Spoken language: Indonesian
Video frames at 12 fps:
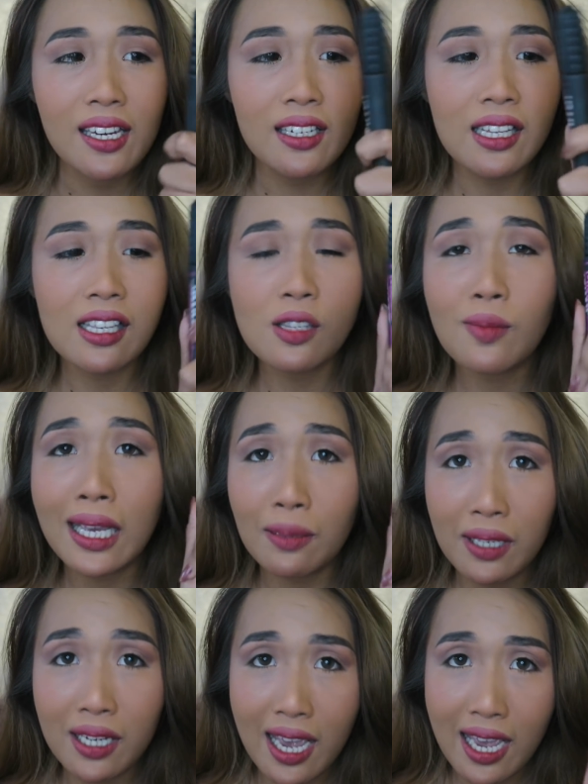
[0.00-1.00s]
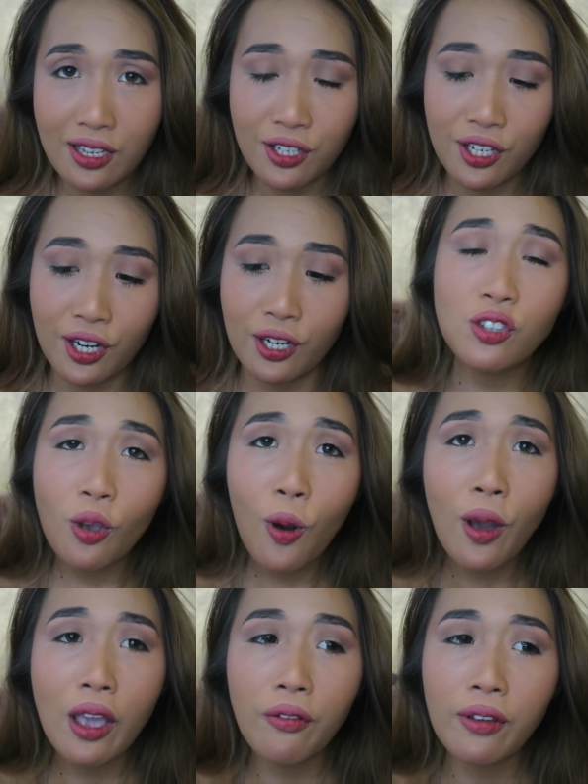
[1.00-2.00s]
this might be the answer
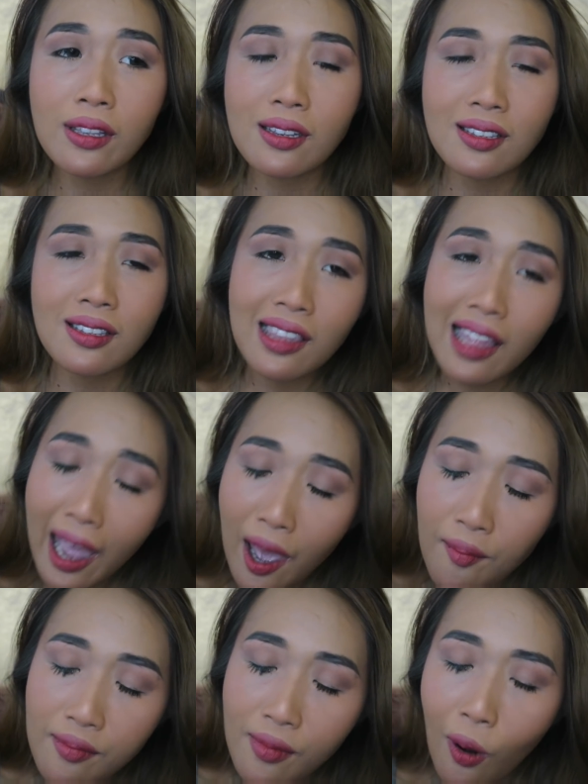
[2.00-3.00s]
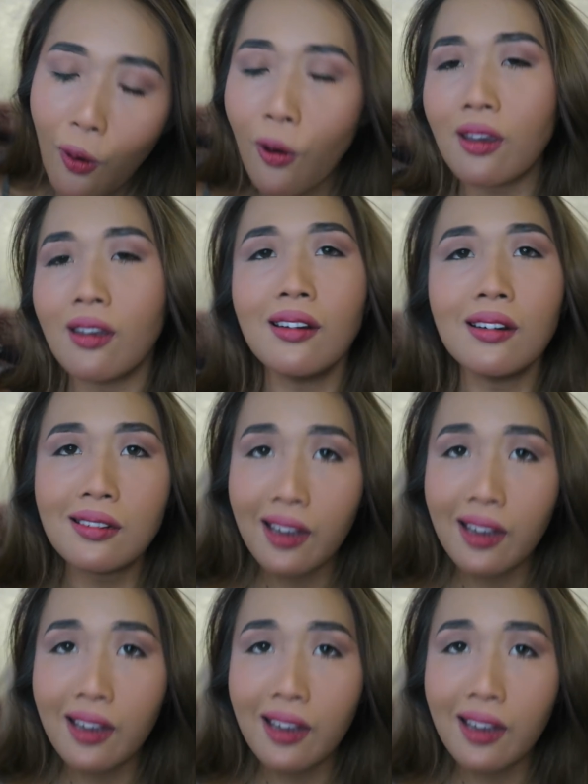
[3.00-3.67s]
so if it's a slam or a